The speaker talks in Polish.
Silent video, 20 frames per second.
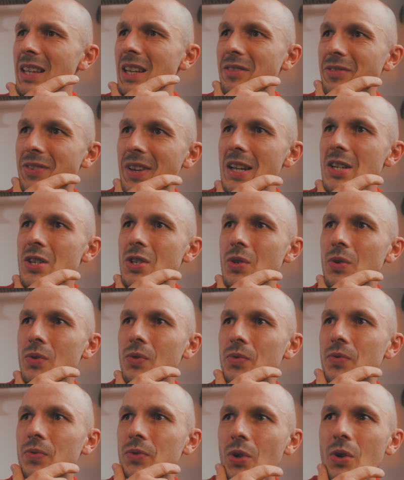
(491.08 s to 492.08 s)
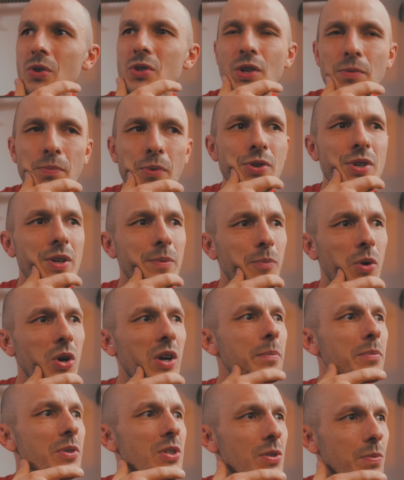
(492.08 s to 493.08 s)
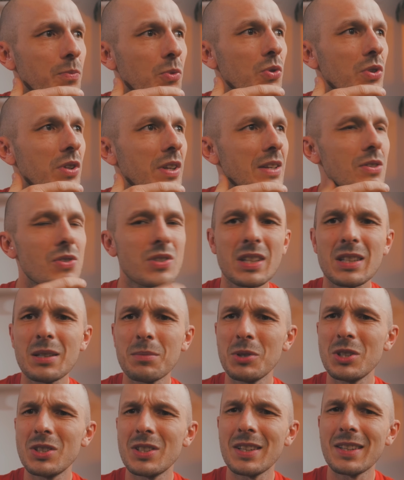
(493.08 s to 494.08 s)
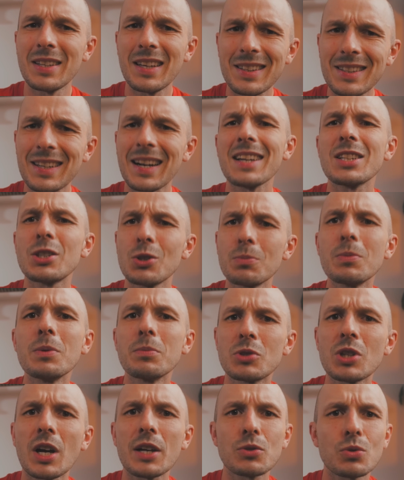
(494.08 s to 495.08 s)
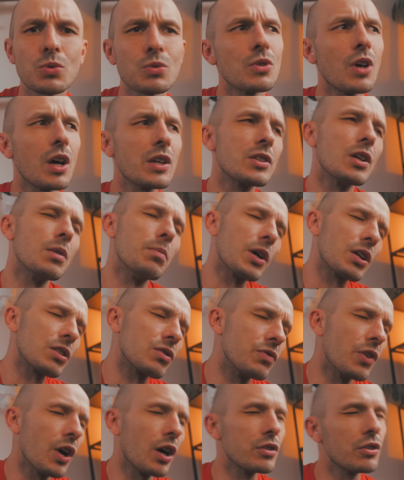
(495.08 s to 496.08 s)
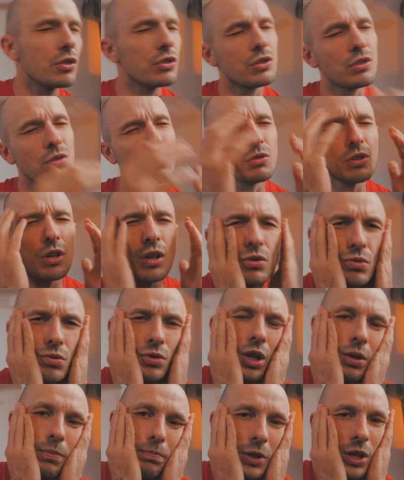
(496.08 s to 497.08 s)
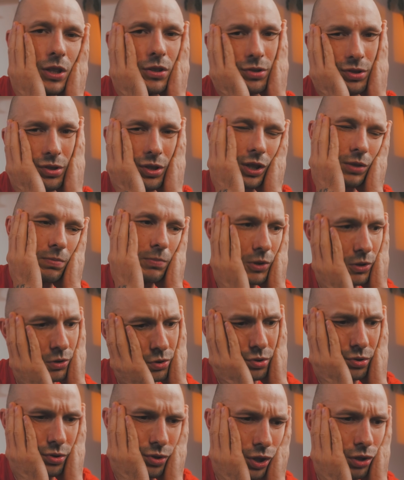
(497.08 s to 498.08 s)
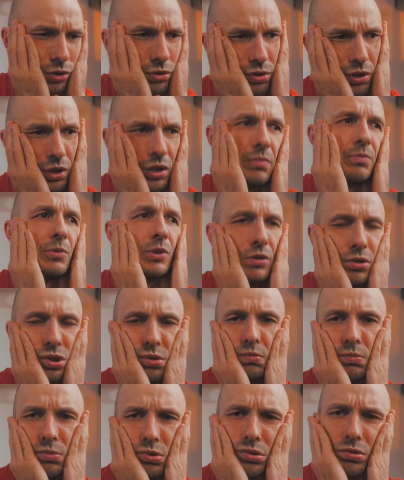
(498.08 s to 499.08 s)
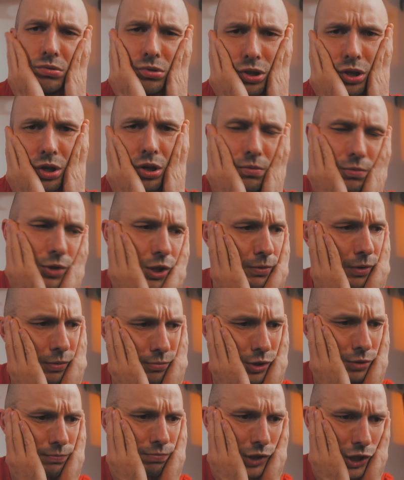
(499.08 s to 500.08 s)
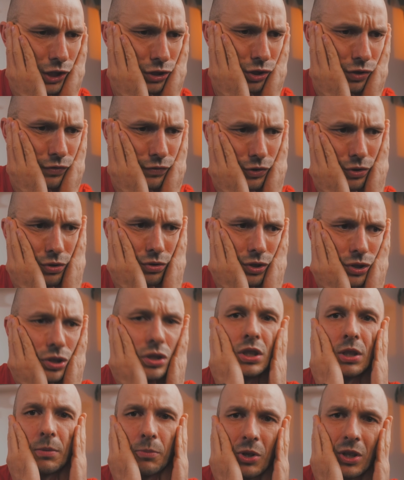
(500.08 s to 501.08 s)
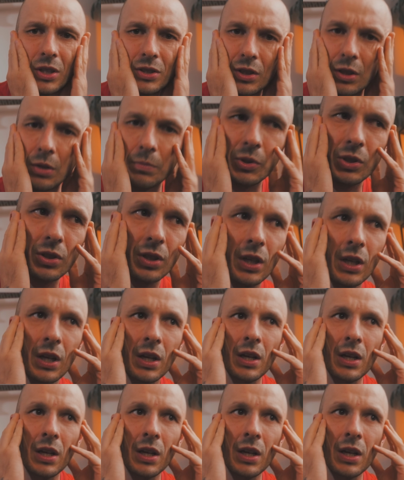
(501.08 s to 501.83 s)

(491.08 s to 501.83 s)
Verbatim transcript: nie wierzył w to, że może, mogę być smutny, a co za tym idzie, nie traciłbym czasu na zamartwianie się, o Jezu, ja biedny, jak mi jest ciężko, jak mi jest smutno, jaką ja mam depresję, w ogóle nic nie mogę zrobić.